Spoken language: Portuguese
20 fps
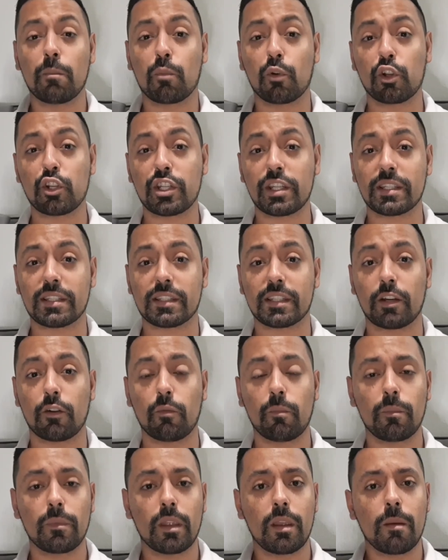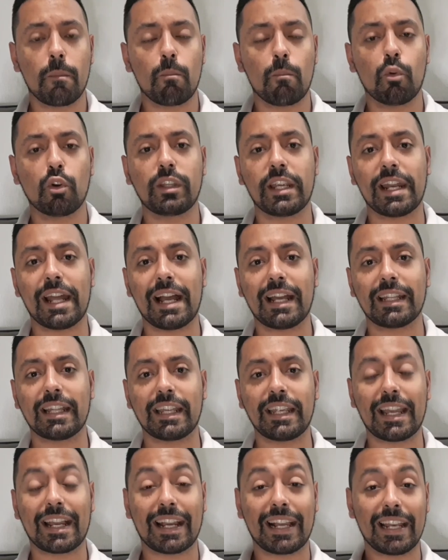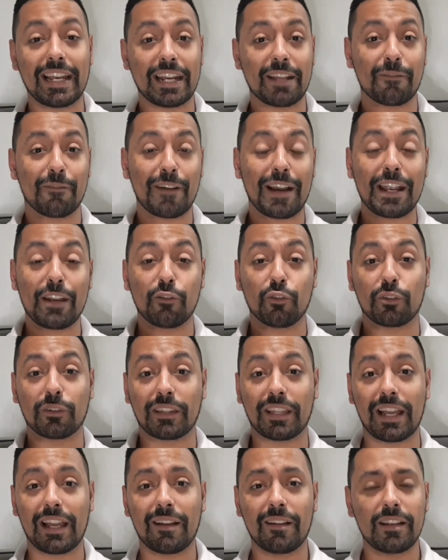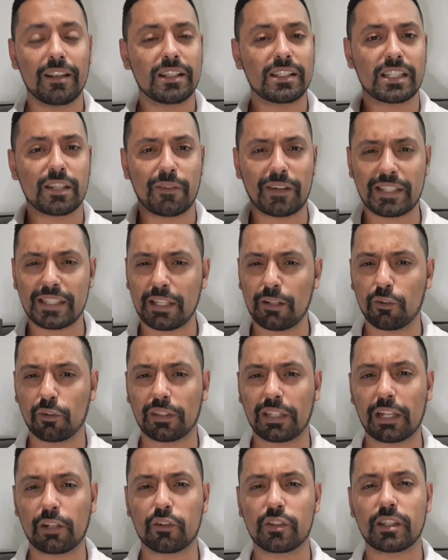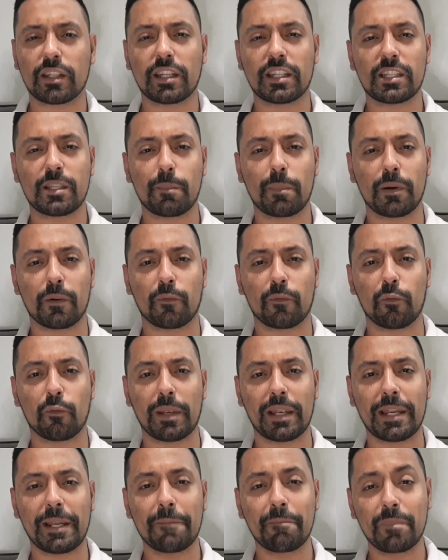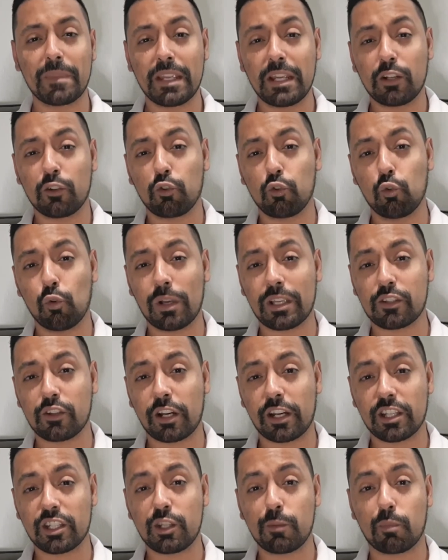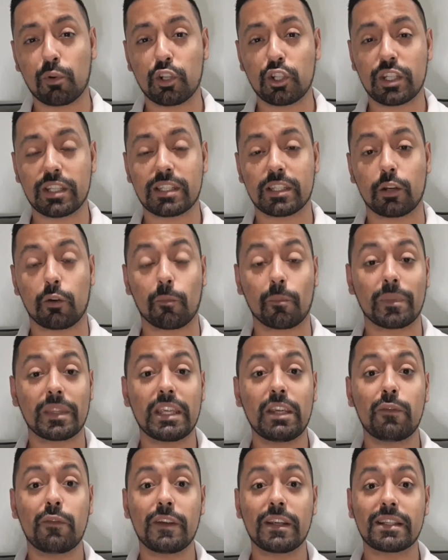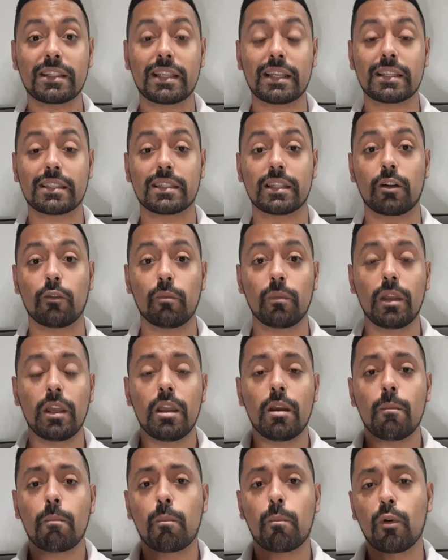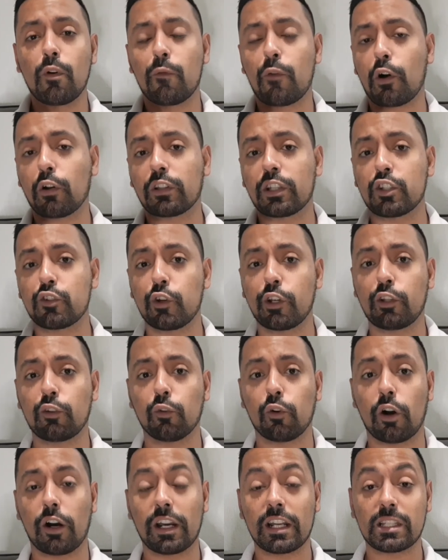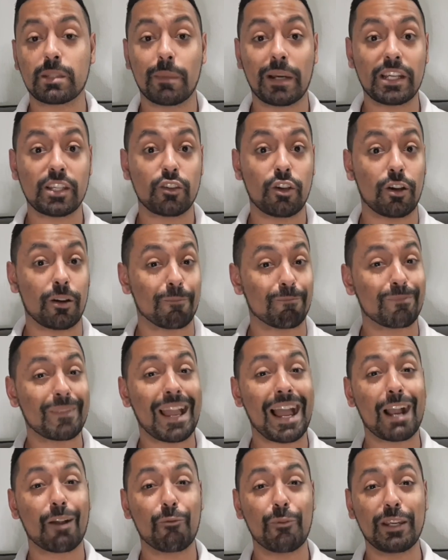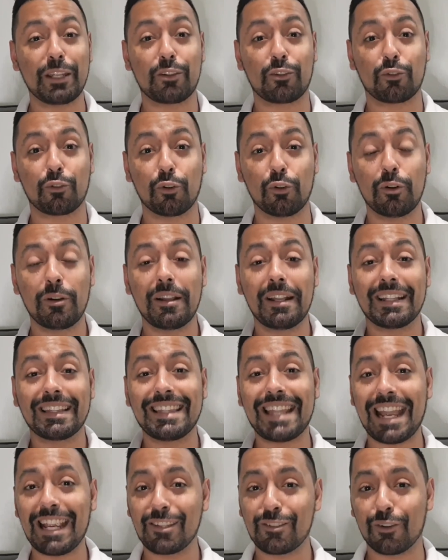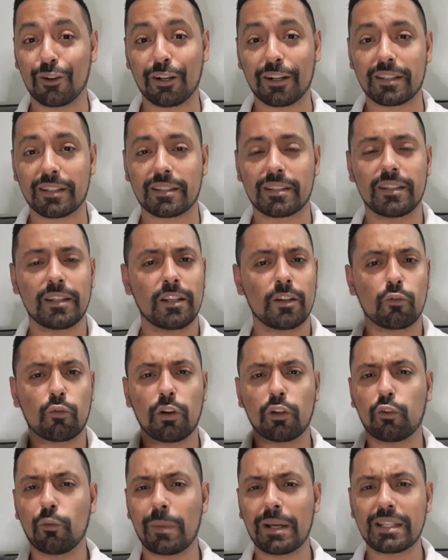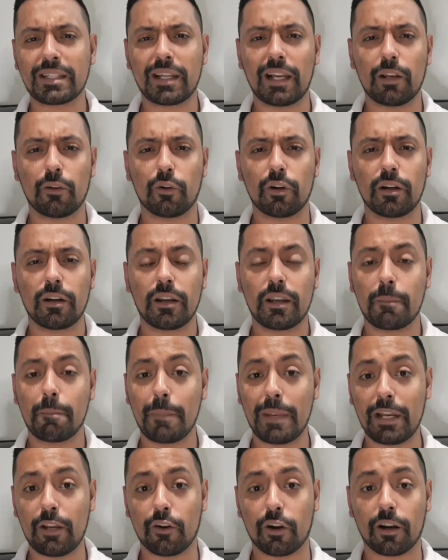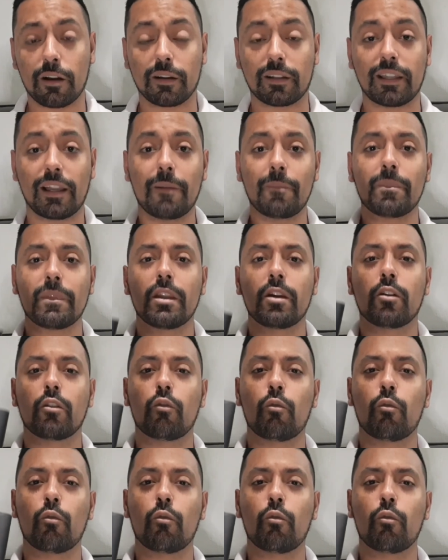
Projeção moderada aí, a galera vai notar, você vai ser notado usando esse perfume aí, duas horas de projeção. E fixação por volta de 8 horas, mas ó, aguentou 10 horas. Quanto mais calor, melhor, tá?